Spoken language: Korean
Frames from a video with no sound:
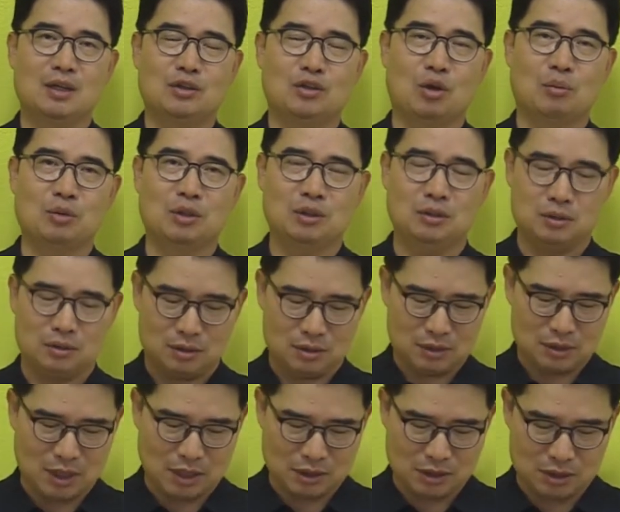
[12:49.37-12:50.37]
여러분
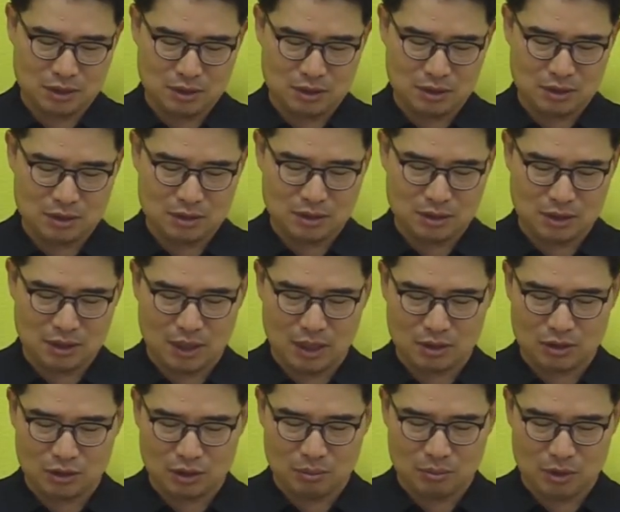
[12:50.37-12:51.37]
사실
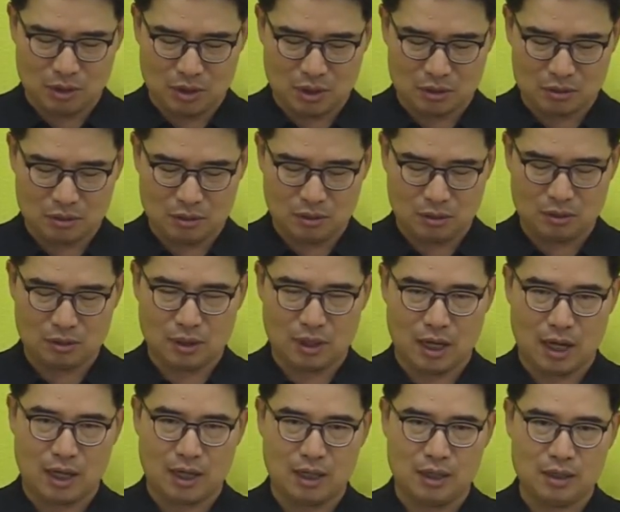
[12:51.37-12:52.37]
인간적인 면에서
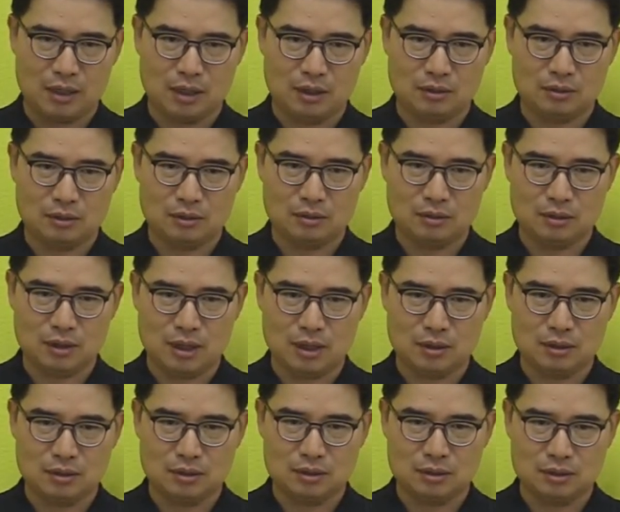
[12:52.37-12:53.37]
아까 얘기했던
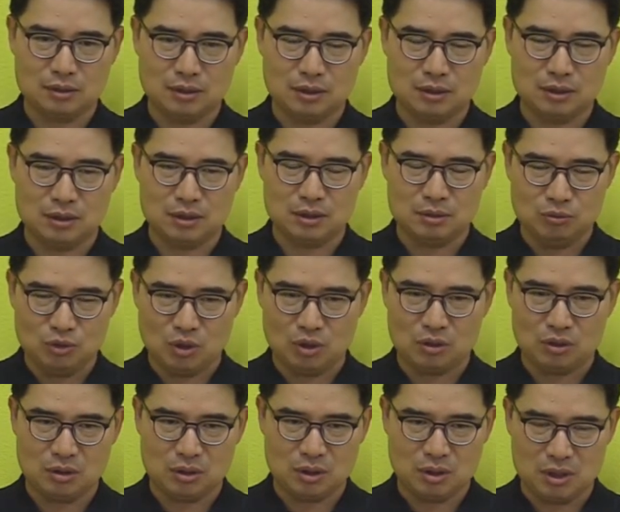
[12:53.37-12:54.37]
그러그이
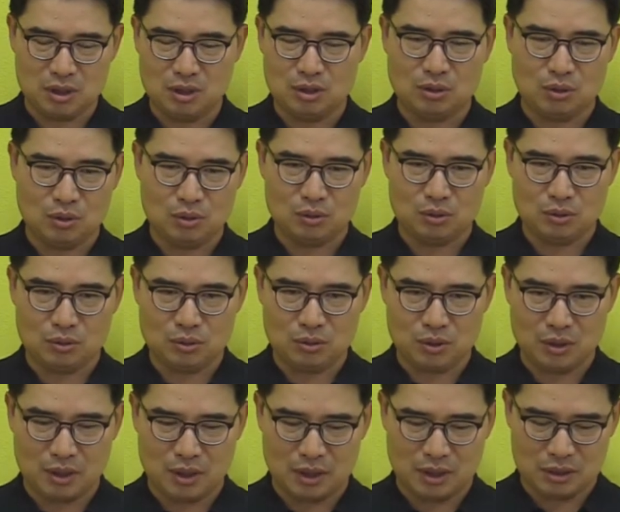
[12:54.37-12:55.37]
시몬
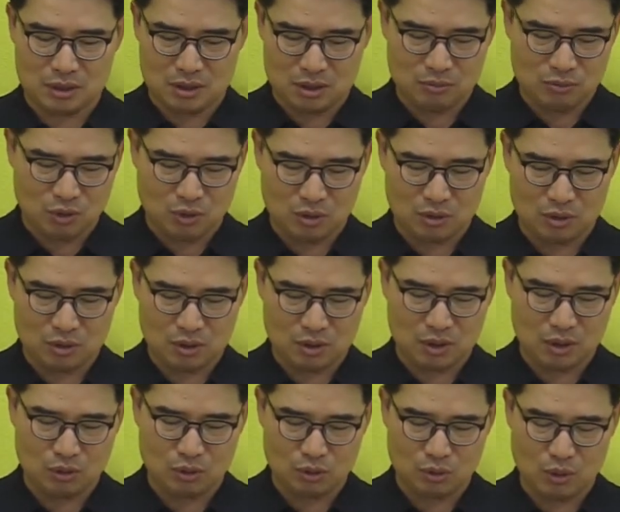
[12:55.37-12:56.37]
리그로의 시몬
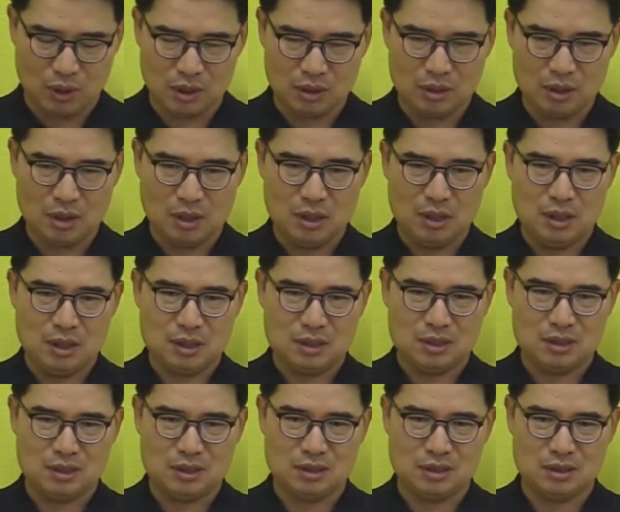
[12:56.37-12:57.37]
그리고 또한
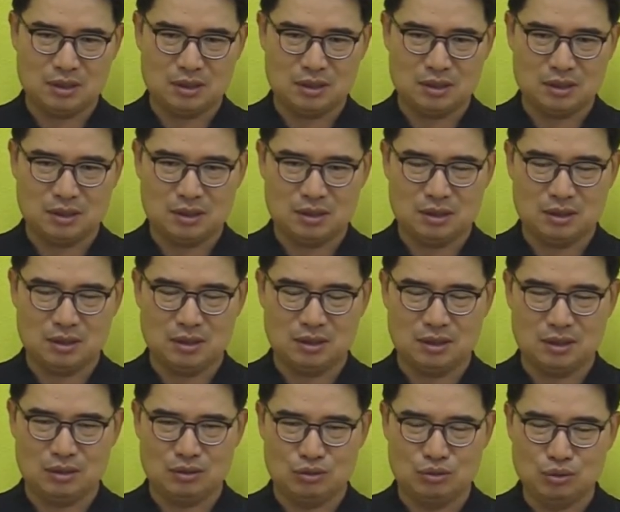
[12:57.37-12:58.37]
그
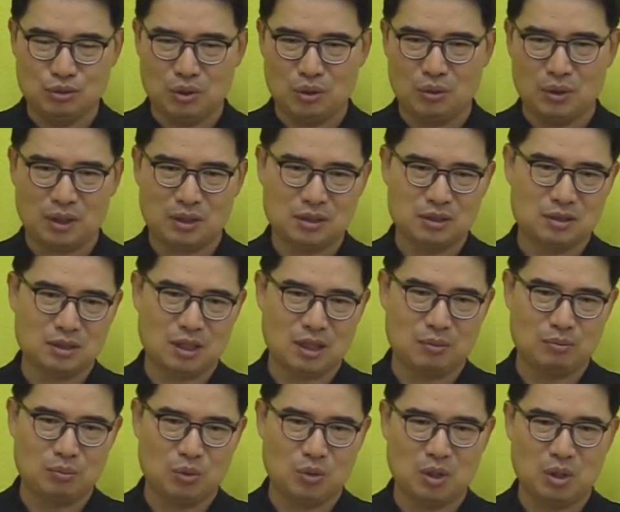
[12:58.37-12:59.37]
이 루기오 같은
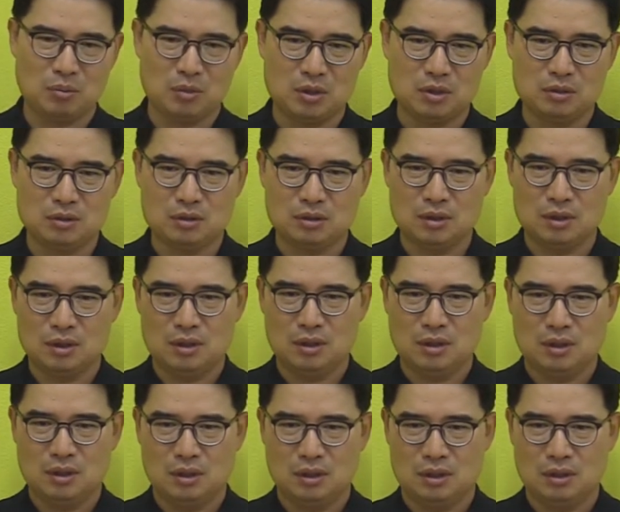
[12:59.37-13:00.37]
사람 보내면은
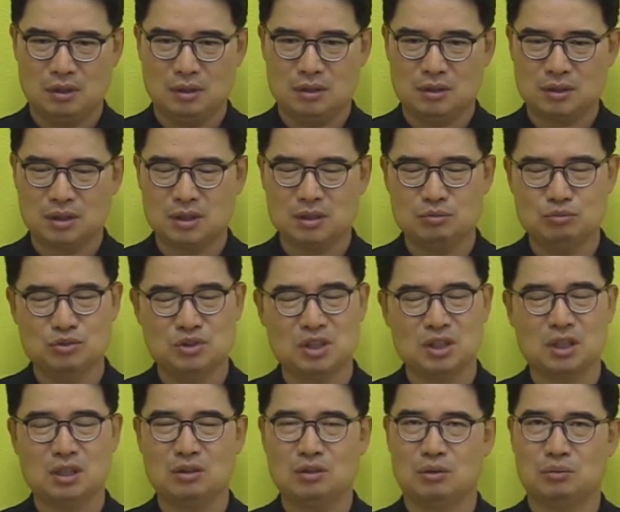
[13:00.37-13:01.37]
어, 사실
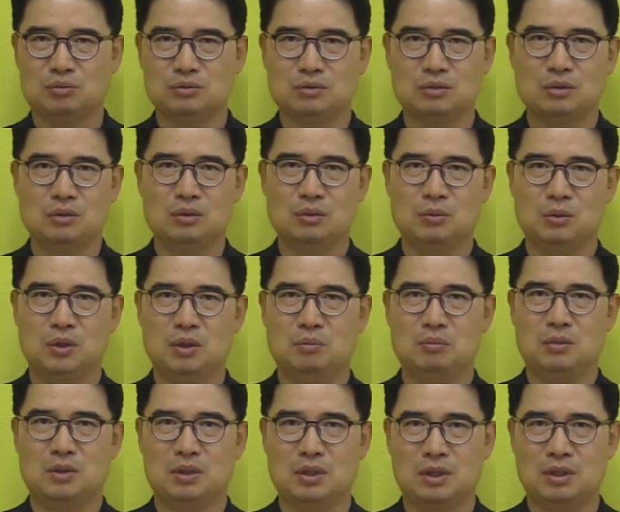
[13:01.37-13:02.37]
문제될 거 없어
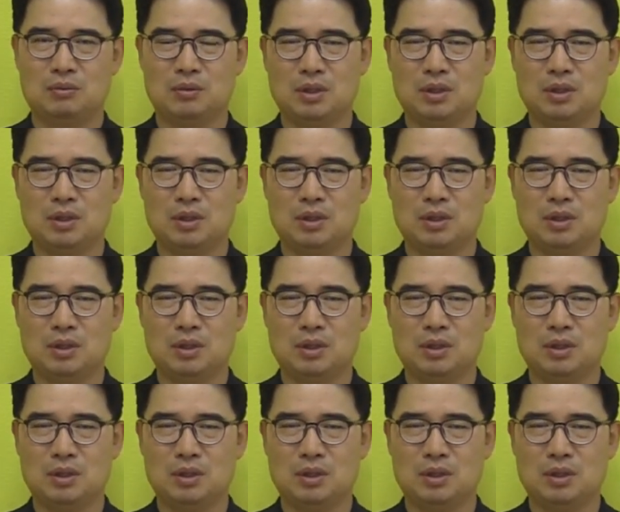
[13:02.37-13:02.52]
보입니다.